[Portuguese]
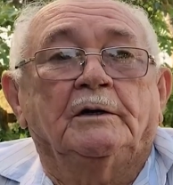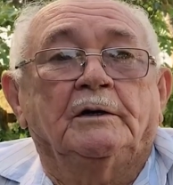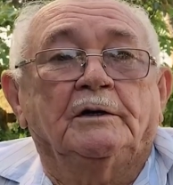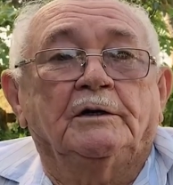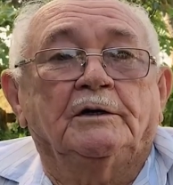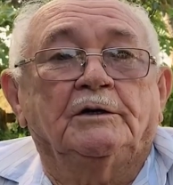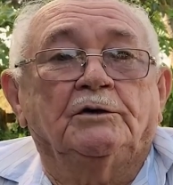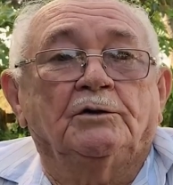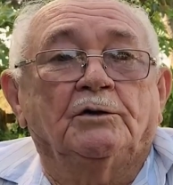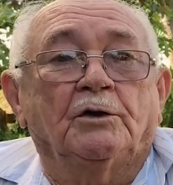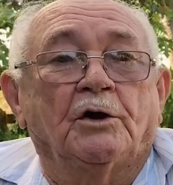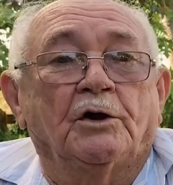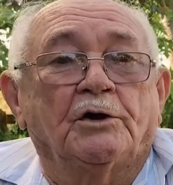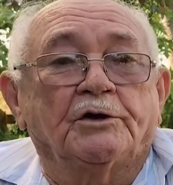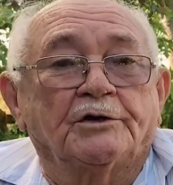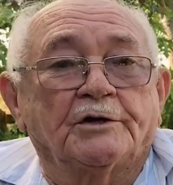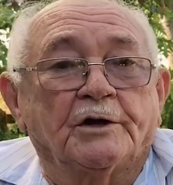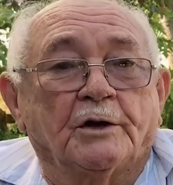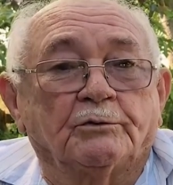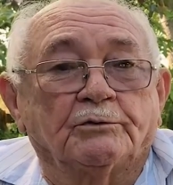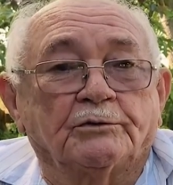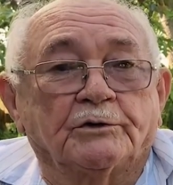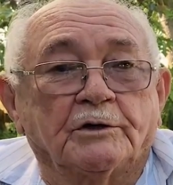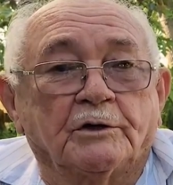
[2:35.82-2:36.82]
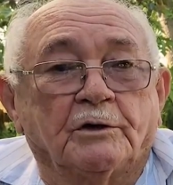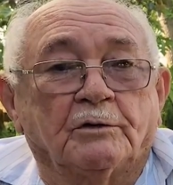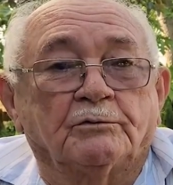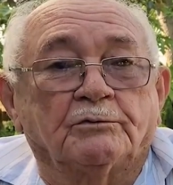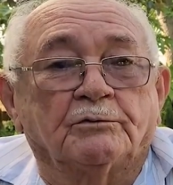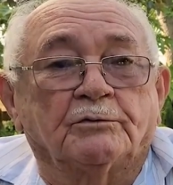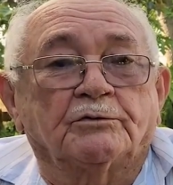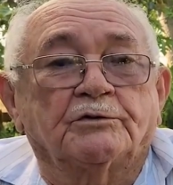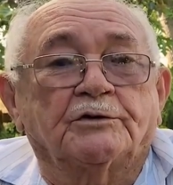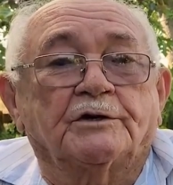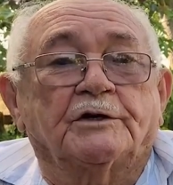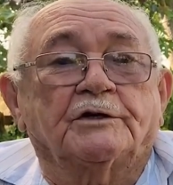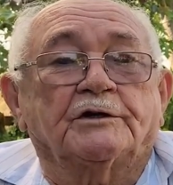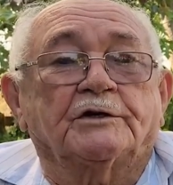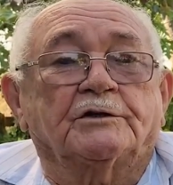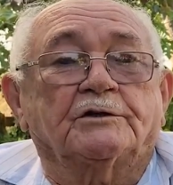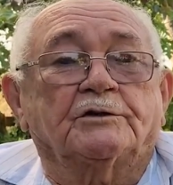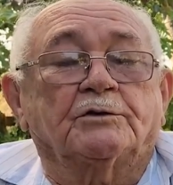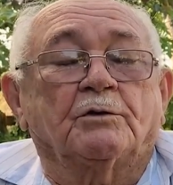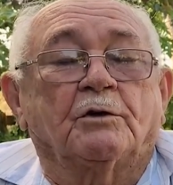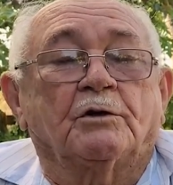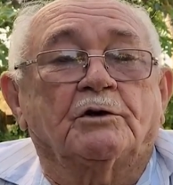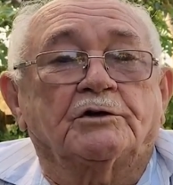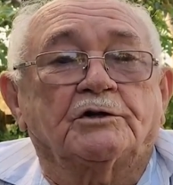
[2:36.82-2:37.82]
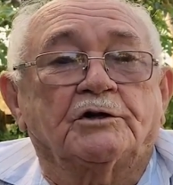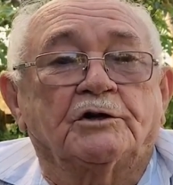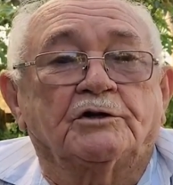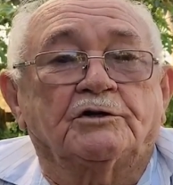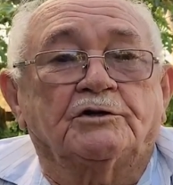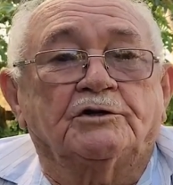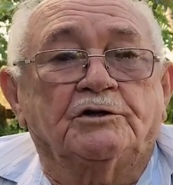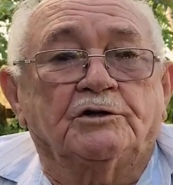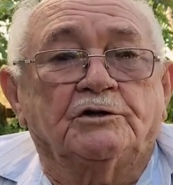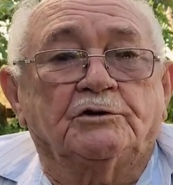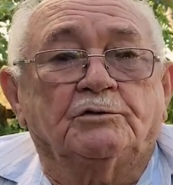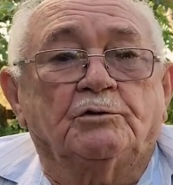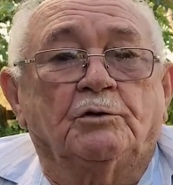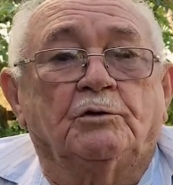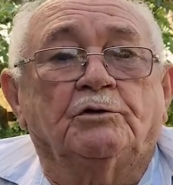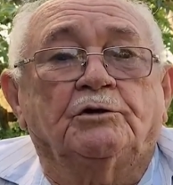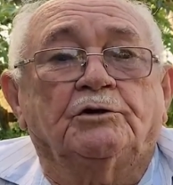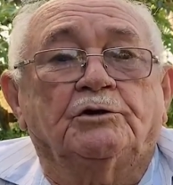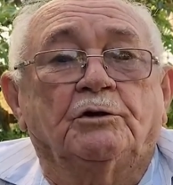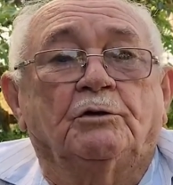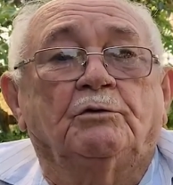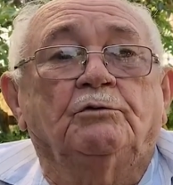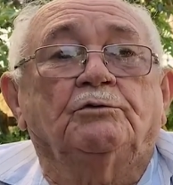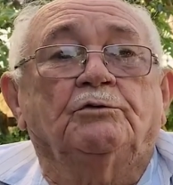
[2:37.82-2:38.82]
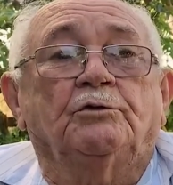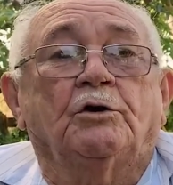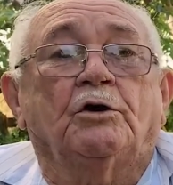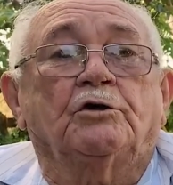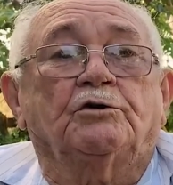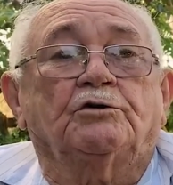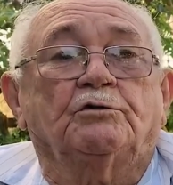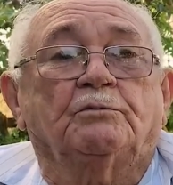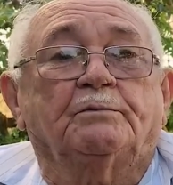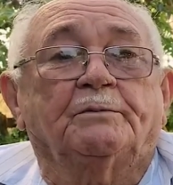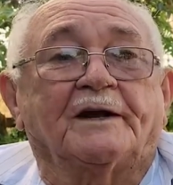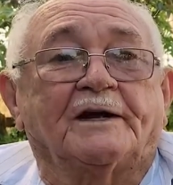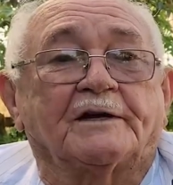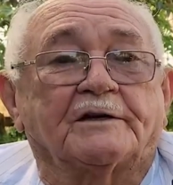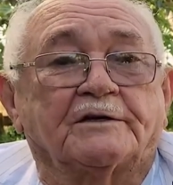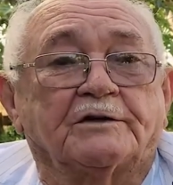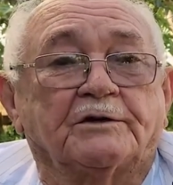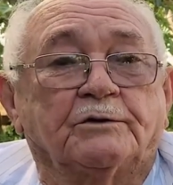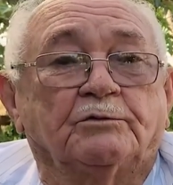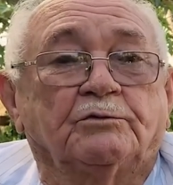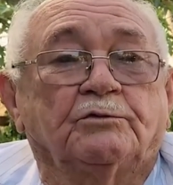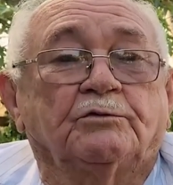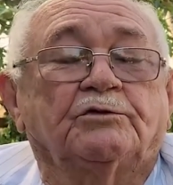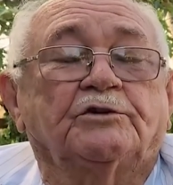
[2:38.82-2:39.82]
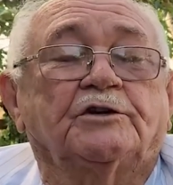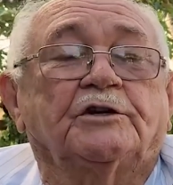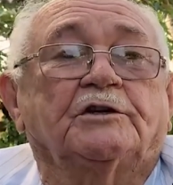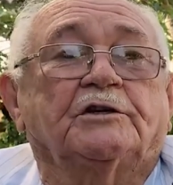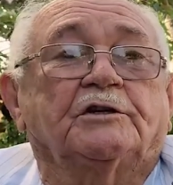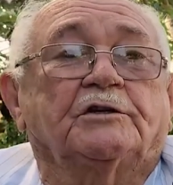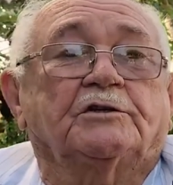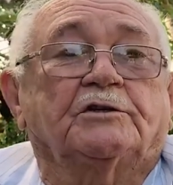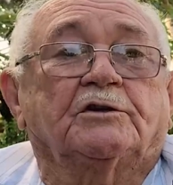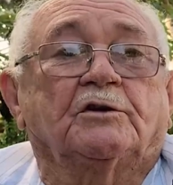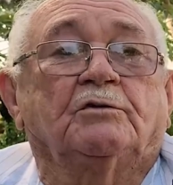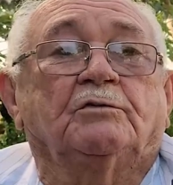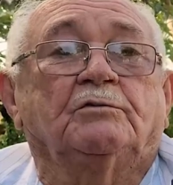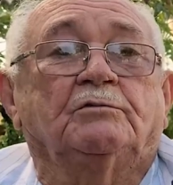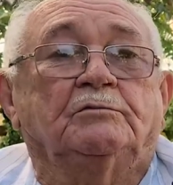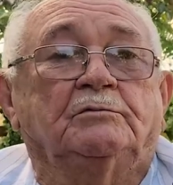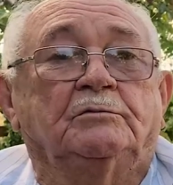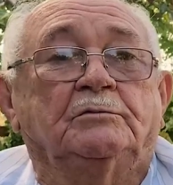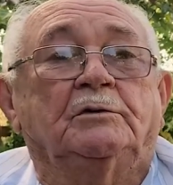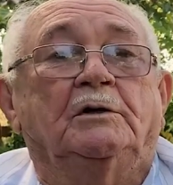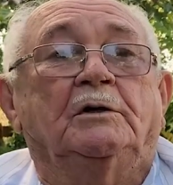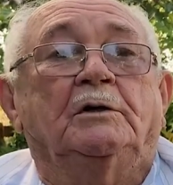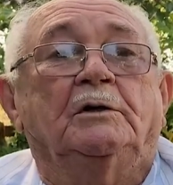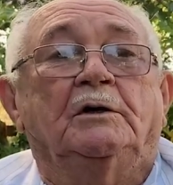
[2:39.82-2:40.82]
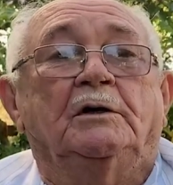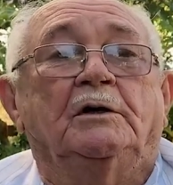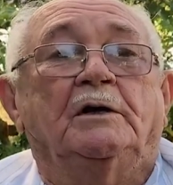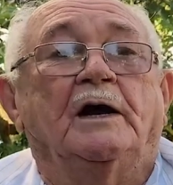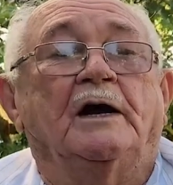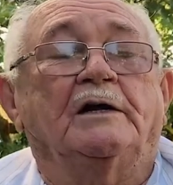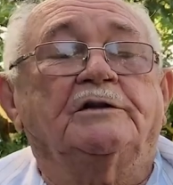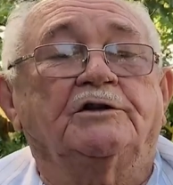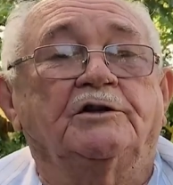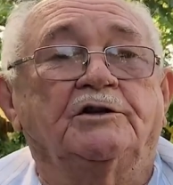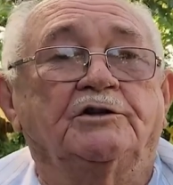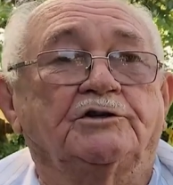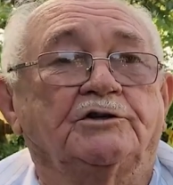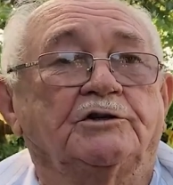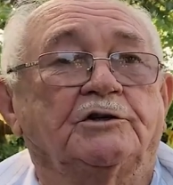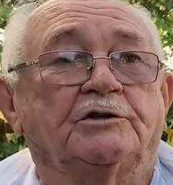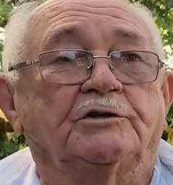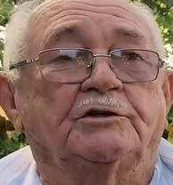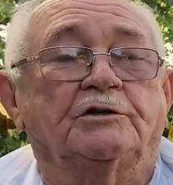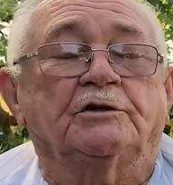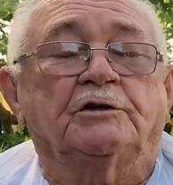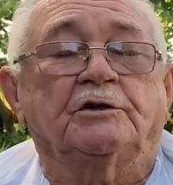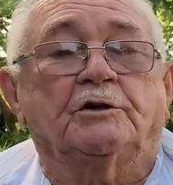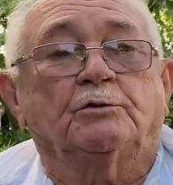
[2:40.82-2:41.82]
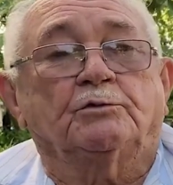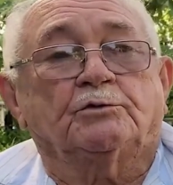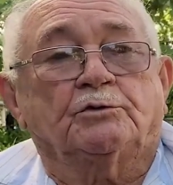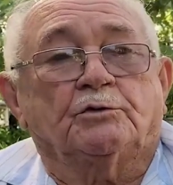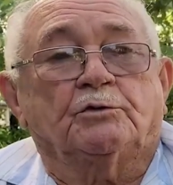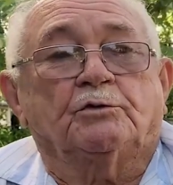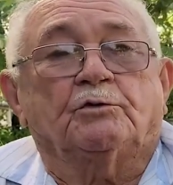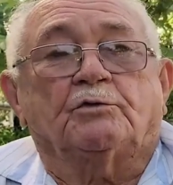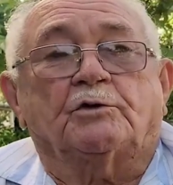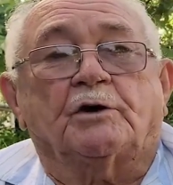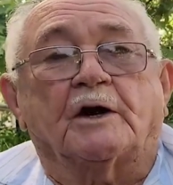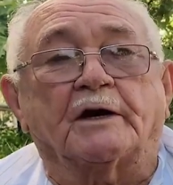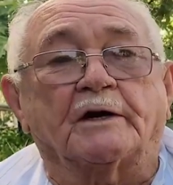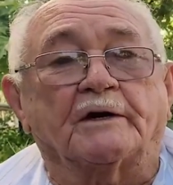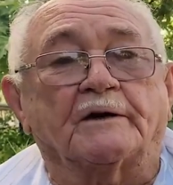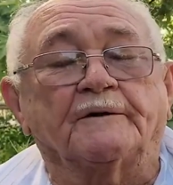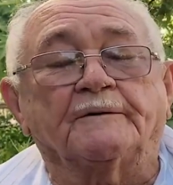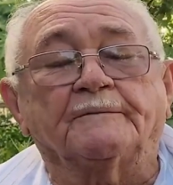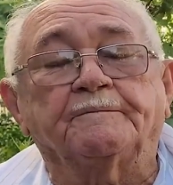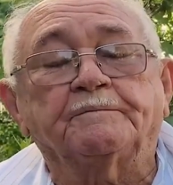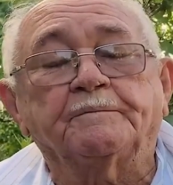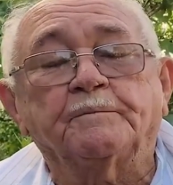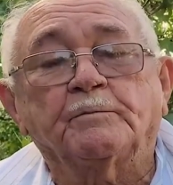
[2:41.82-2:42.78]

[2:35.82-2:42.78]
e nós da União não seja tão atingido ou então o nosso Brasil não seja tão atingido que em outros lugares.